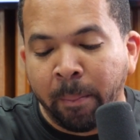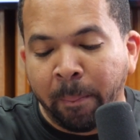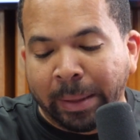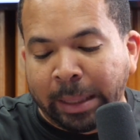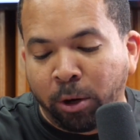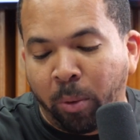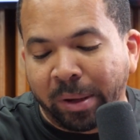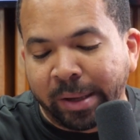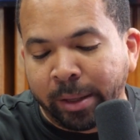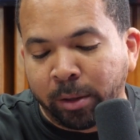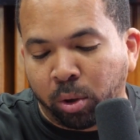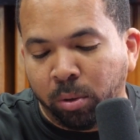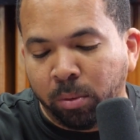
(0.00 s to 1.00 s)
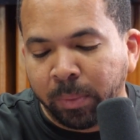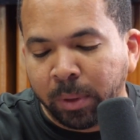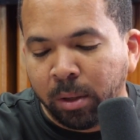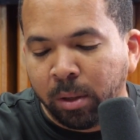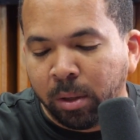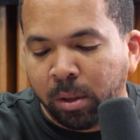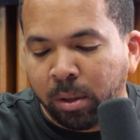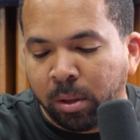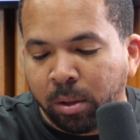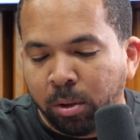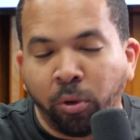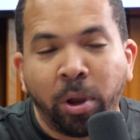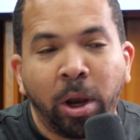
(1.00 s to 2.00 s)
Vete a Centro
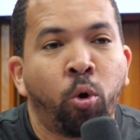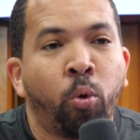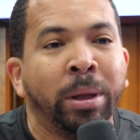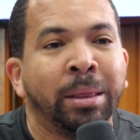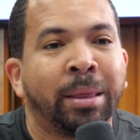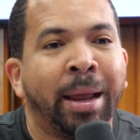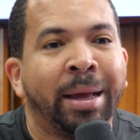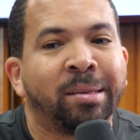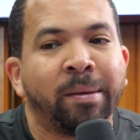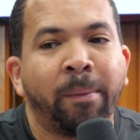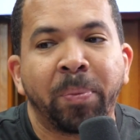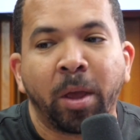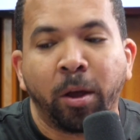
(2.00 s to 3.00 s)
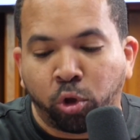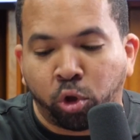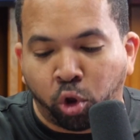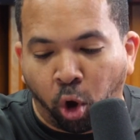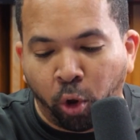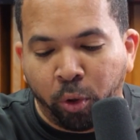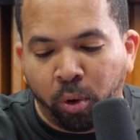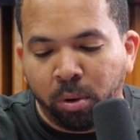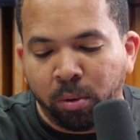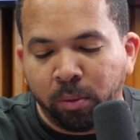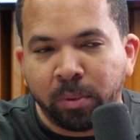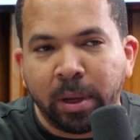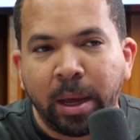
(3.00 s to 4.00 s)
donde lo encuentras todo.